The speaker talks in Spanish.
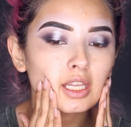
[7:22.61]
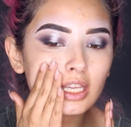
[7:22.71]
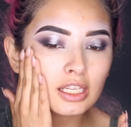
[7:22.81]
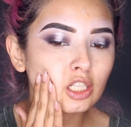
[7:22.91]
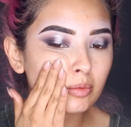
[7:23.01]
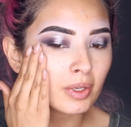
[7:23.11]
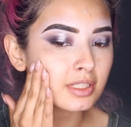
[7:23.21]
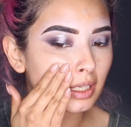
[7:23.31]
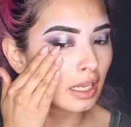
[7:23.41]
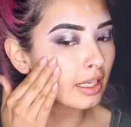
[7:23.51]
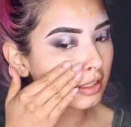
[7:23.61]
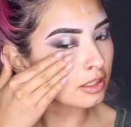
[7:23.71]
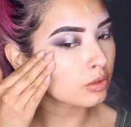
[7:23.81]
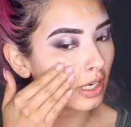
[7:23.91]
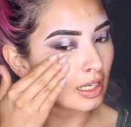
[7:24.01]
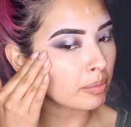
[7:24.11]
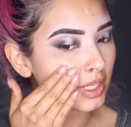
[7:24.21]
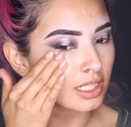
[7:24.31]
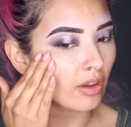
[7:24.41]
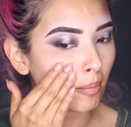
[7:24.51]
Y nos va a hacer que la textura de la
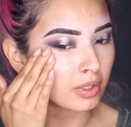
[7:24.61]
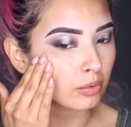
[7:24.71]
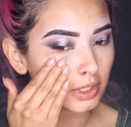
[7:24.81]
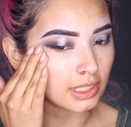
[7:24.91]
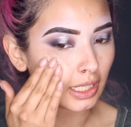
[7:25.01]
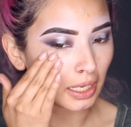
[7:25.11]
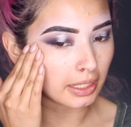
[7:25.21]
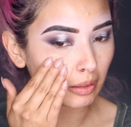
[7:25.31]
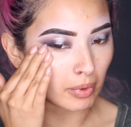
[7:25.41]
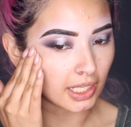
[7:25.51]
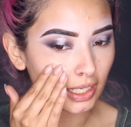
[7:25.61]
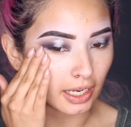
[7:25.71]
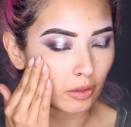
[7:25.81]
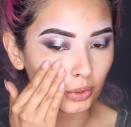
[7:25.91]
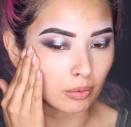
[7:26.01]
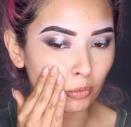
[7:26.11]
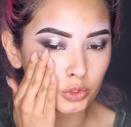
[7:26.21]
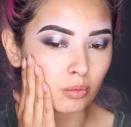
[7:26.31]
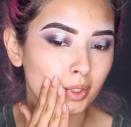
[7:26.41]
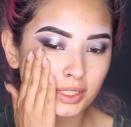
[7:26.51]
piel se vea más bonita, que el maquillaje dure
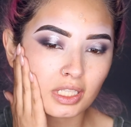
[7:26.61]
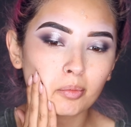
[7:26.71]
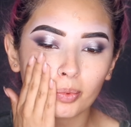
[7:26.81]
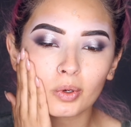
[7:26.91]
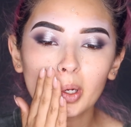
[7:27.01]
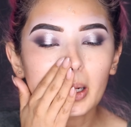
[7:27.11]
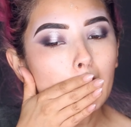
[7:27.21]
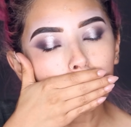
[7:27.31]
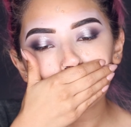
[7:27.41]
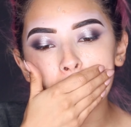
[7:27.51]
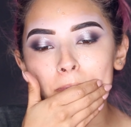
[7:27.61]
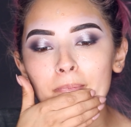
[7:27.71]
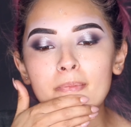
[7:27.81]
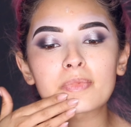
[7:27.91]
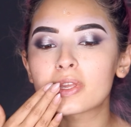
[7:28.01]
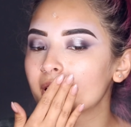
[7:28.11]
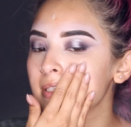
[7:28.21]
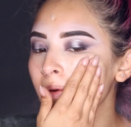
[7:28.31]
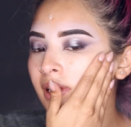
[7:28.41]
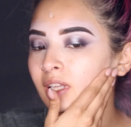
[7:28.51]
mucho más tiempo mm, y
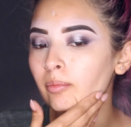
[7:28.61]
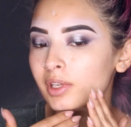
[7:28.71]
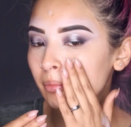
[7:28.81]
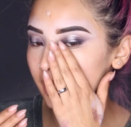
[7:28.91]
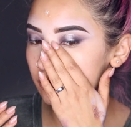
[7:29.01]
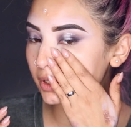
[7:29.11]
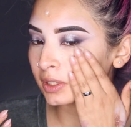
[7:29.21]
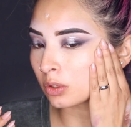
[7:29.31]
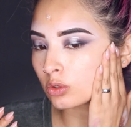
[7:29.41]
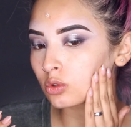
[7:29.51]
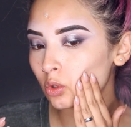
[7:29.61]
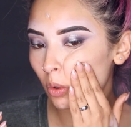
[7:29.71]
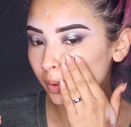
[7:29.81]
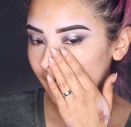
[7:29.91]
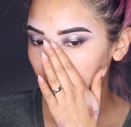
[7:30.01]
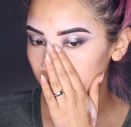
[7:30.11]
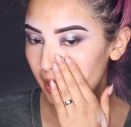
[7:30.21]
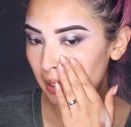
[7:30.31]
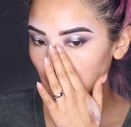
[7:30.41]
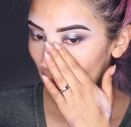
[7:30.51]
que se vea también más bonito sobre la piel.